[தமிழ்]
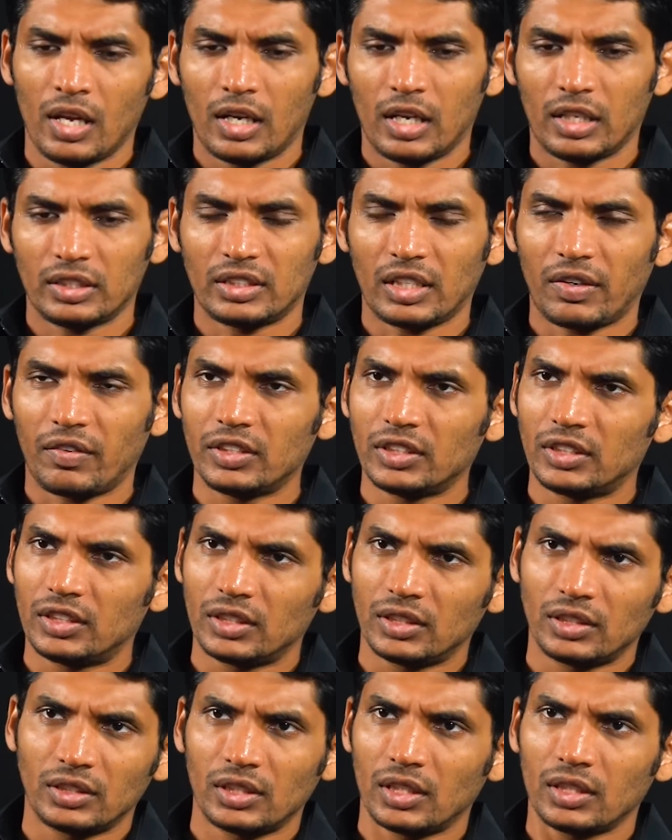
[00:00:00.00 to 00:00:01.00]
இல்லை செவன்
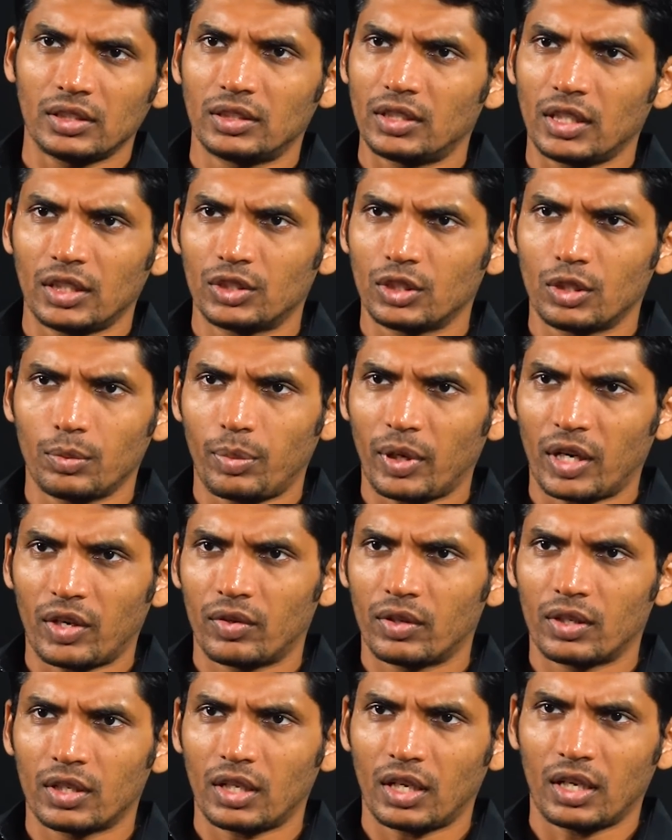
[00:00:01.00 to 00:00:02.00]
சிஸ்டர் ஸ்டேட்ஸுக்கு
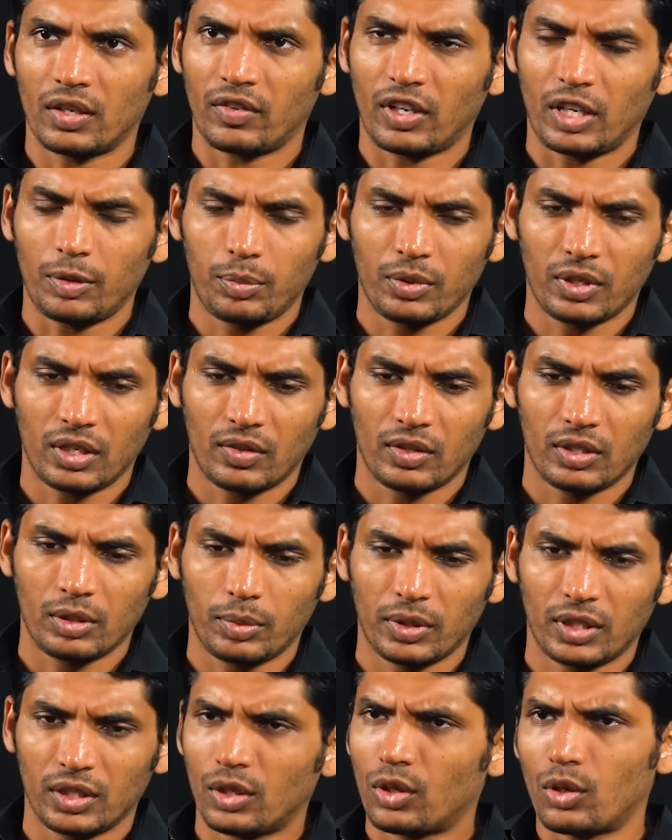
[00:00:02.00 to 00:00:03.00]
பரவுறதுக்கான வாய்ப்புகள் வந்து
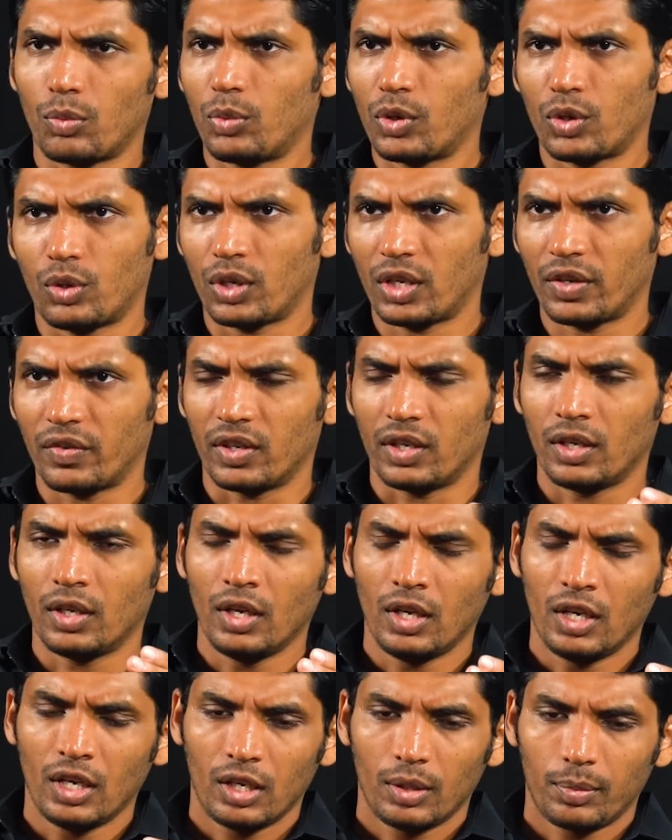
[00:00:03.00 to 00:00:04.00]
பார்த்திங்கன்னா ரொம்ப குறைவு
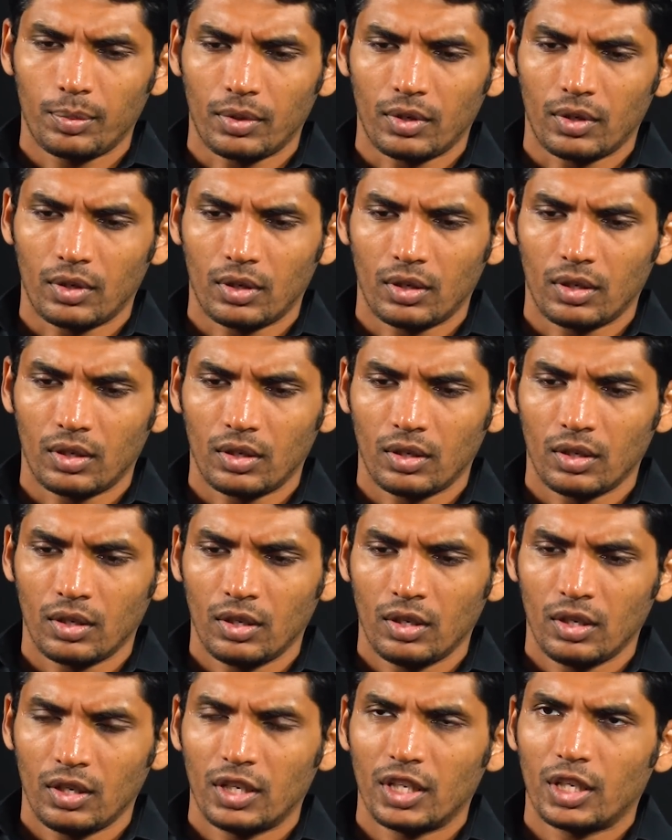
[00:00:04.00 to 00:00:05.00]
இப்போது
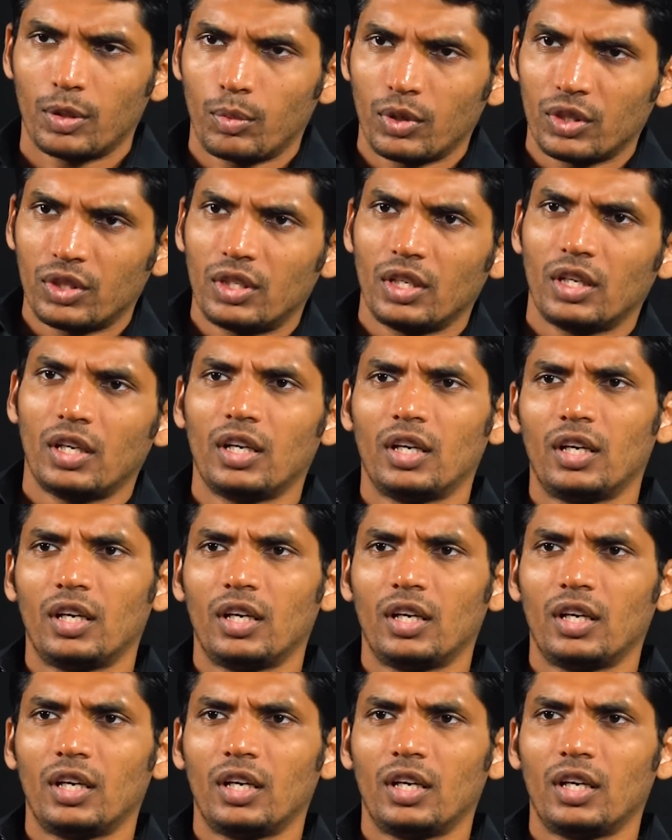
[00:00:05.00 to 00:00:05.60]
நீங்கள் மொத்த